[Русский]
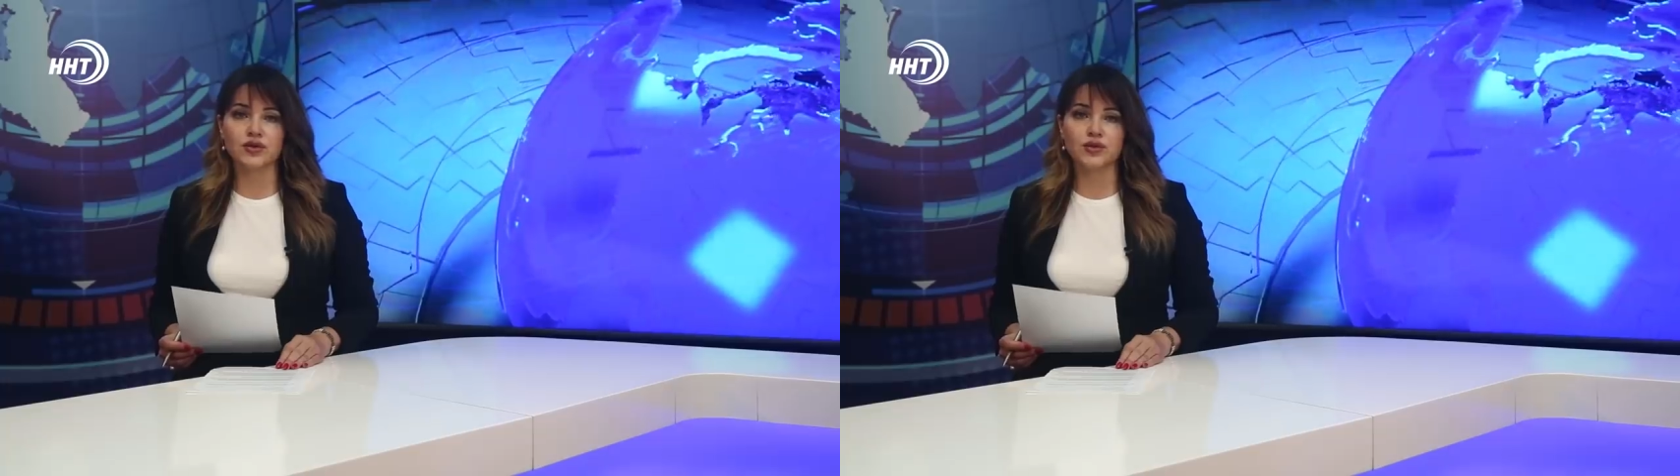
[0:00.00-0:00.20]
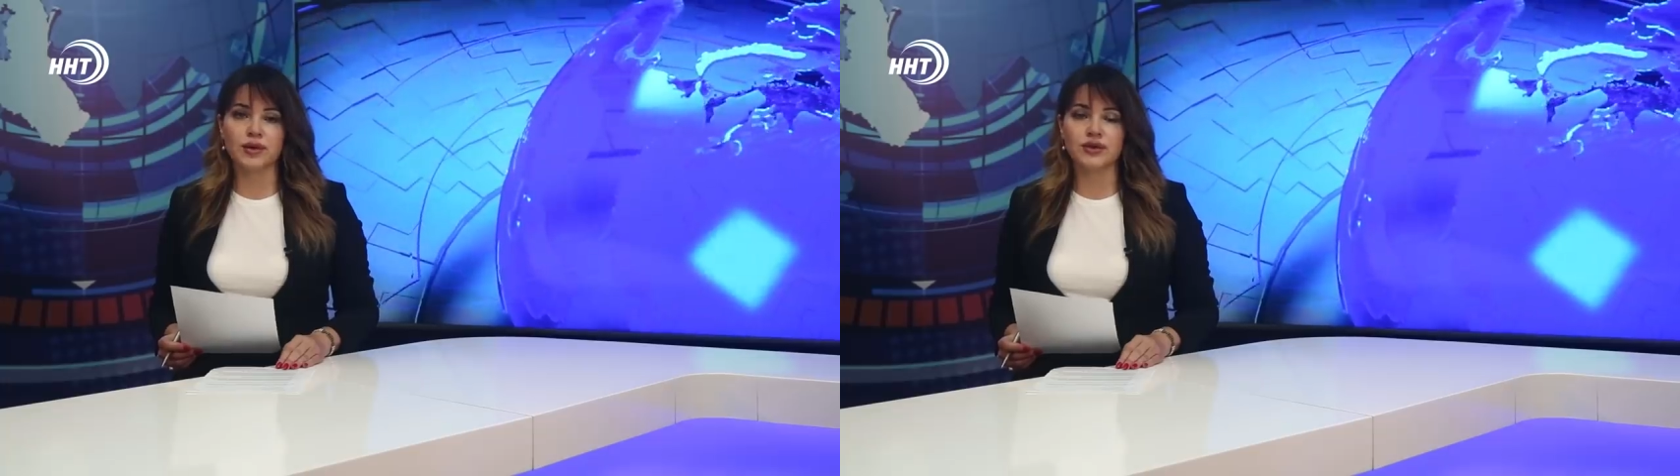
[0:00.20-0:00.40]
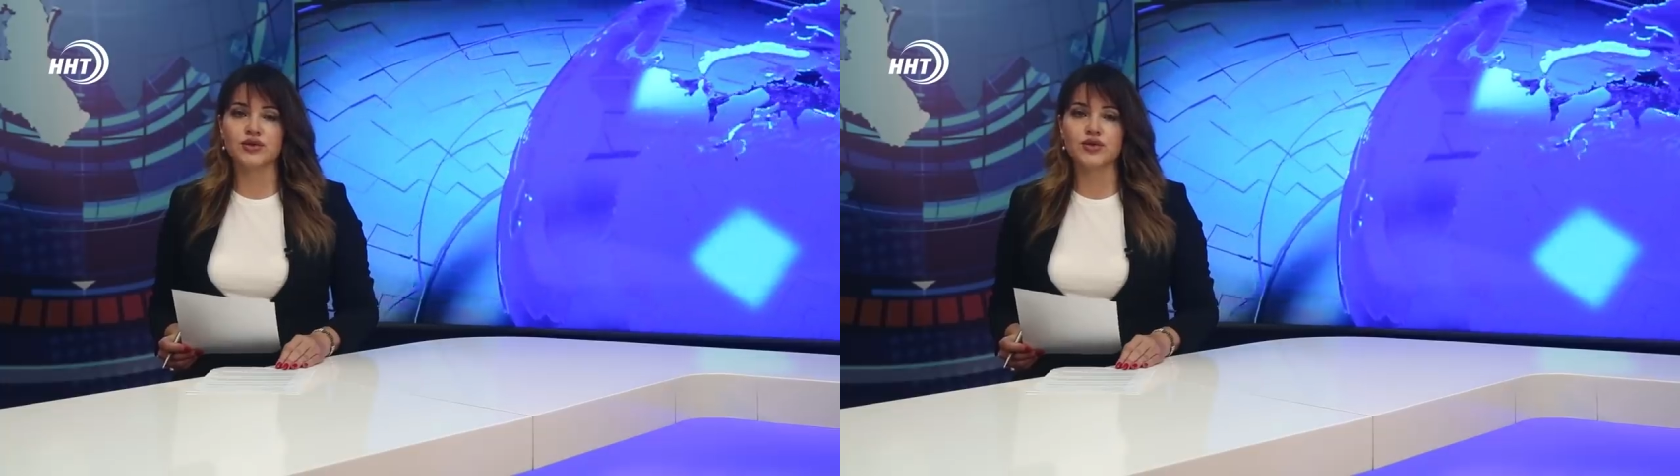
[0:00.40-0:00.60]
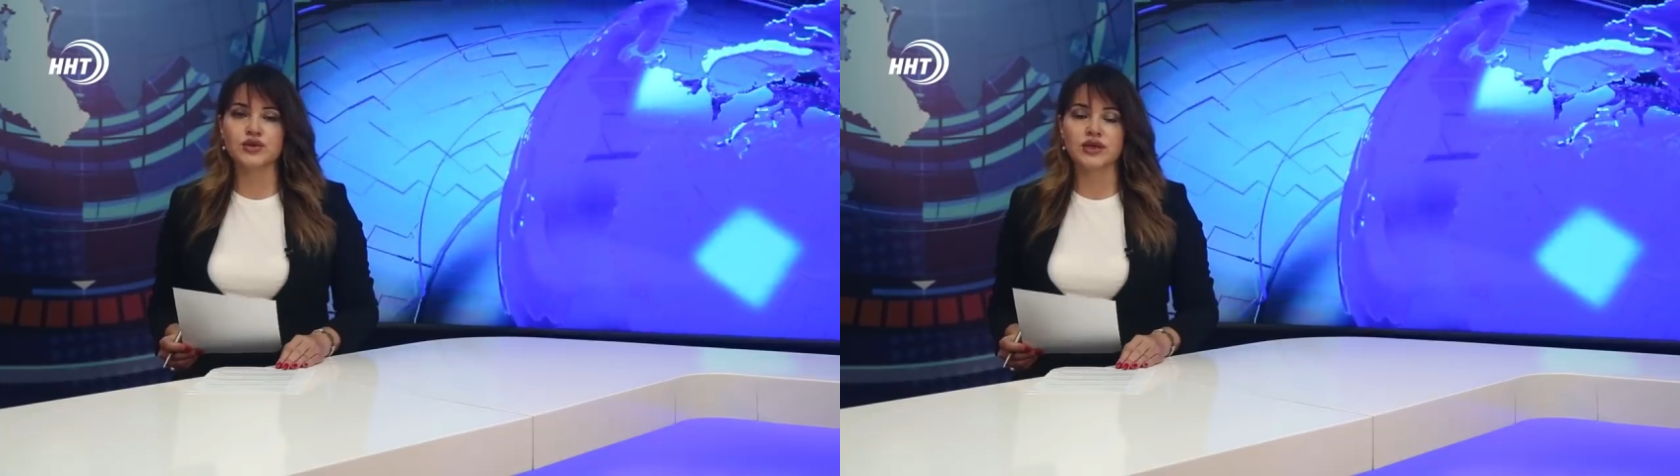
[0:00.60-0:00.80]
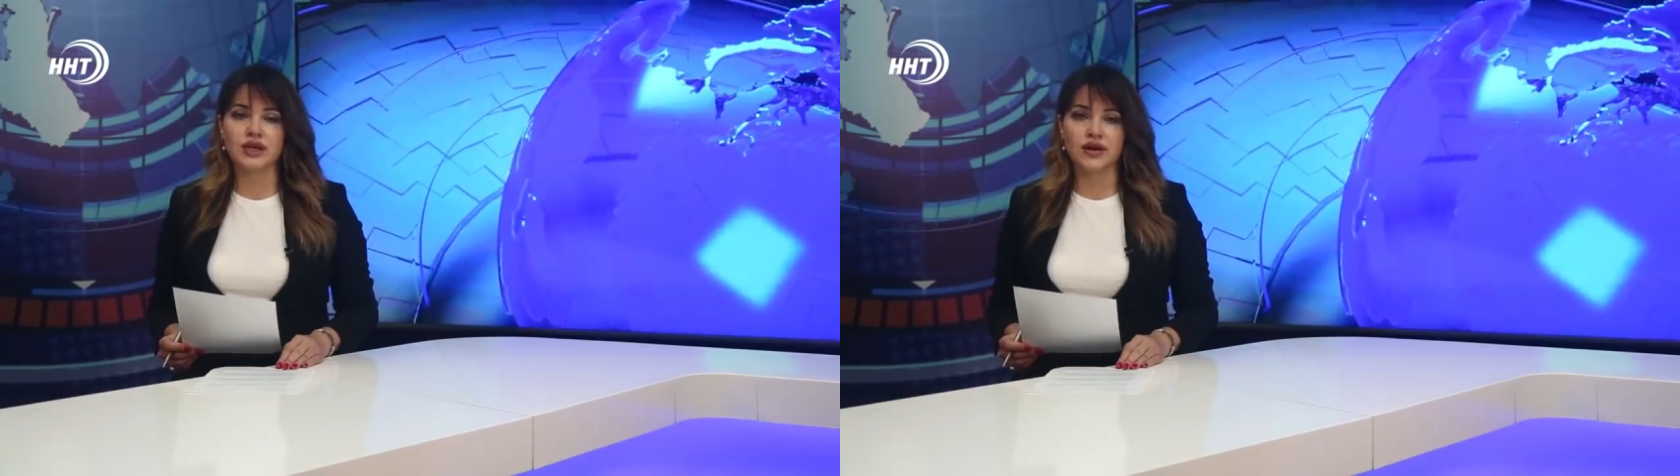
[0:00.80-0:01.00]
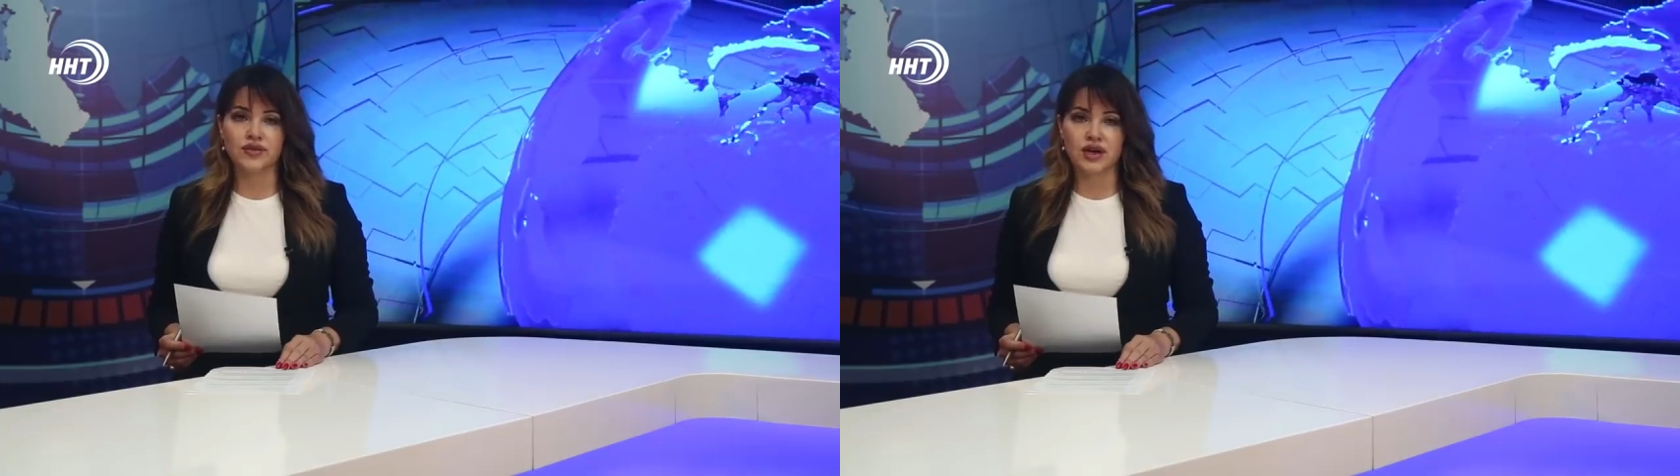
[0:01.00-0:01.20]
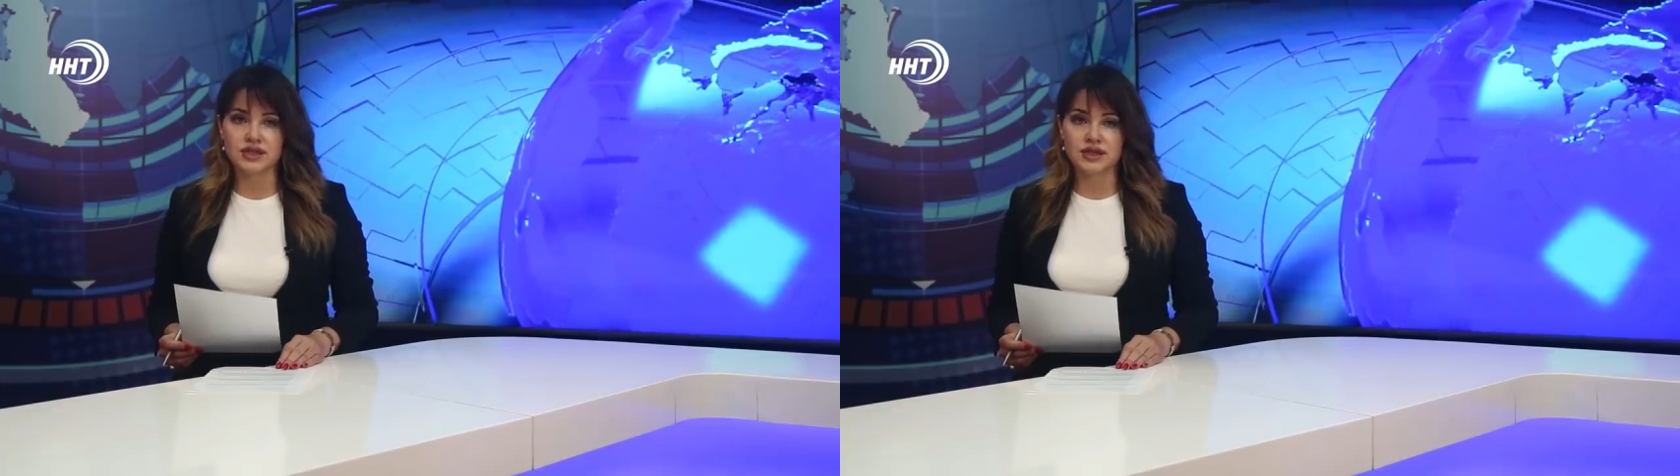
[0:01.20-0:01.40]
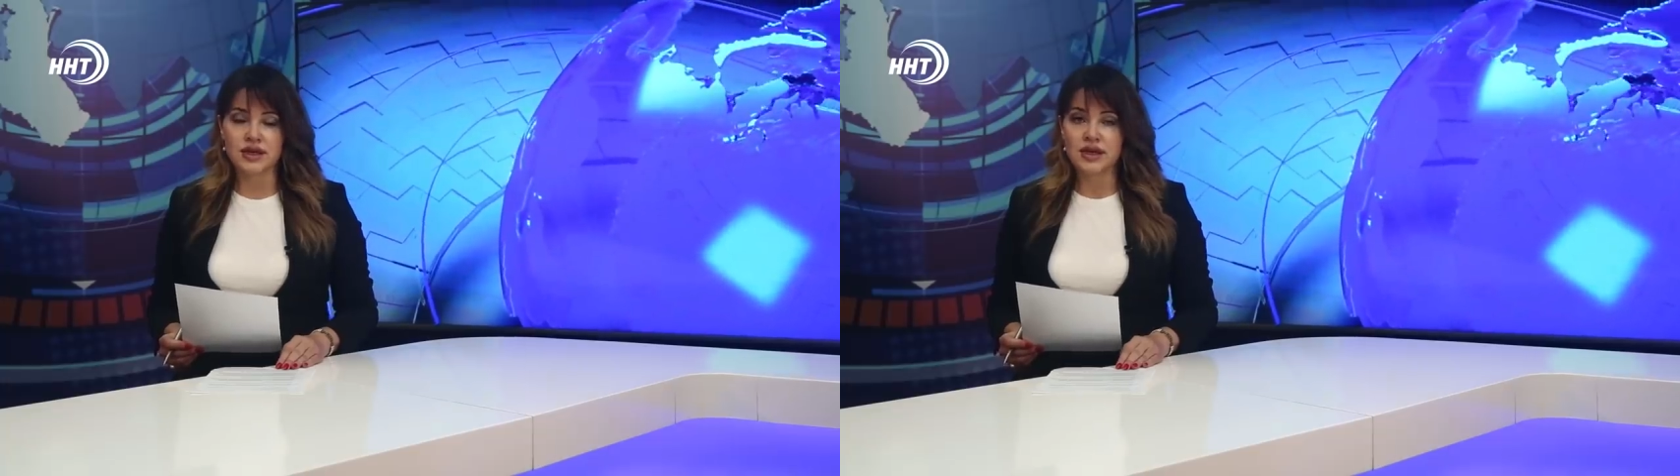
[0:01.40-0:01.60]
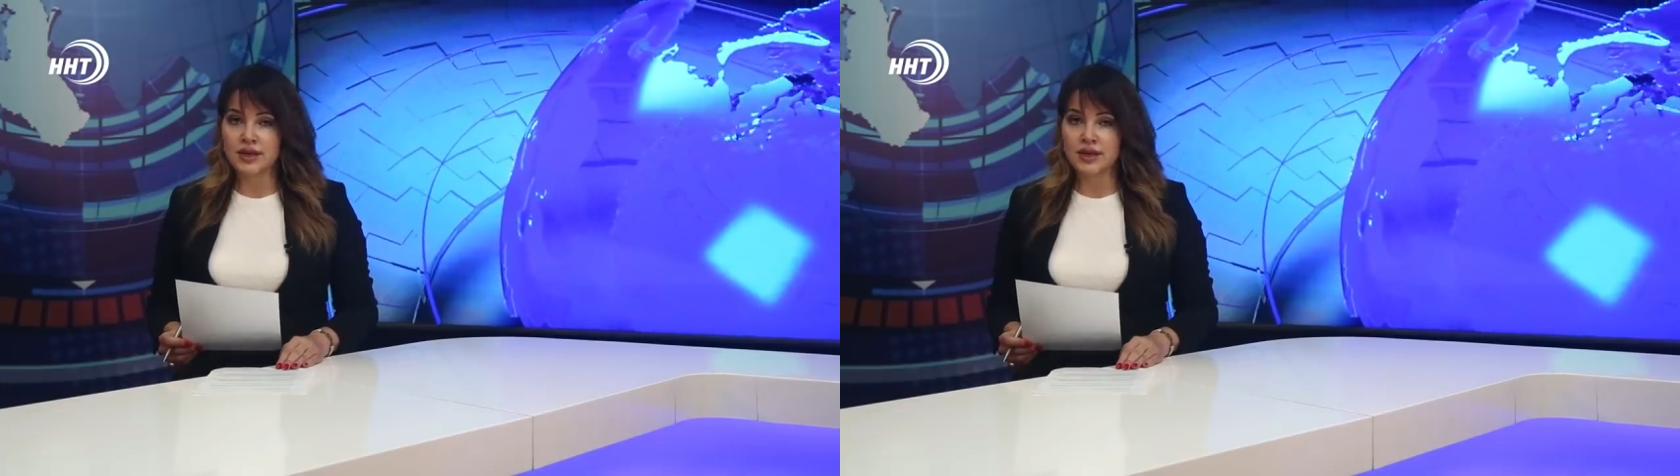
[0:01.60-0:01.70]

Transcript: клуба «Дружный Кавказ».